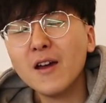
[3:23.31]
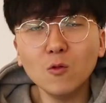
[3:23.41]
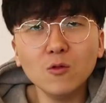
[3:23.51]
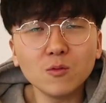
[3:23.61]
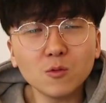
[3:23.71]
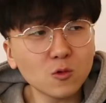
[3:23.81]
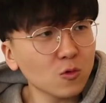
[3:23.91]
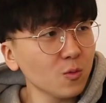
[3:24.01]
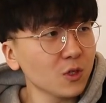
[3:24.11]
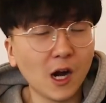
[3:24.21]
오늘
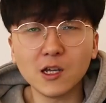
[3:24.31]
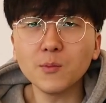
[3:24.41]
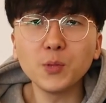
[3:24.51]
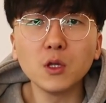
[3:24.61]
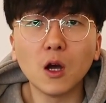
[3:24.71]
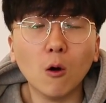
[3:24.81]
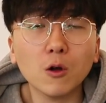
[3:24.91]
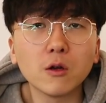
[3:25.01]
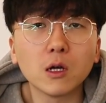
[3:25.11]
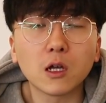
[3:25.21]
좀 잘 잡힌다
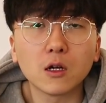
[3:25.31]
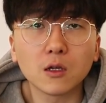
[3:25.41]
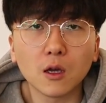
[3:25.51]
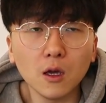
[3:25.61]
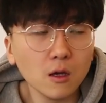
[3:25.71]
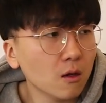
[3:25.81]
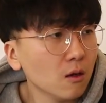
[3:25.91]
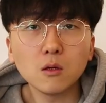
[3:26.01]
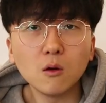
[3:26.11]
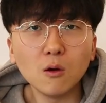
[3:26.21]
어제랑 다르게
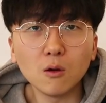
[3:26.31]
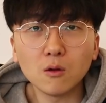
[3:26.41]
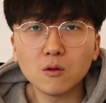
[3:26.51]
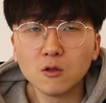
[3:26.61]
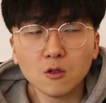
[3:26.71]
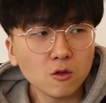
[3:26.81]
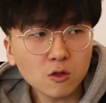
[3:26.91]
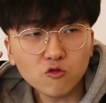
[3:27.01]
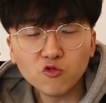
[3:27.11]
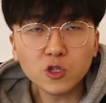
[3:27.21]
이거
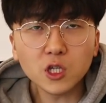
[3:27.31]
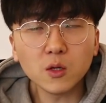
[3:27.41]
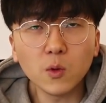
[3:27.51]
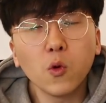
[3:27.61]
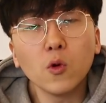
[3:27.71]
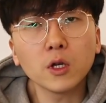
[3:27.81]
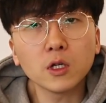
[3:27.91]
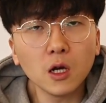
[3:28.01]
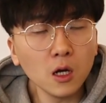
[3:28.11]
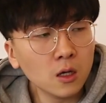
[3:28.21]
운현재님이 보고
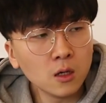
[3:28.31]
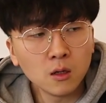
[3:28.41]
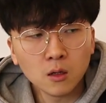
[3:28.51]
계신가?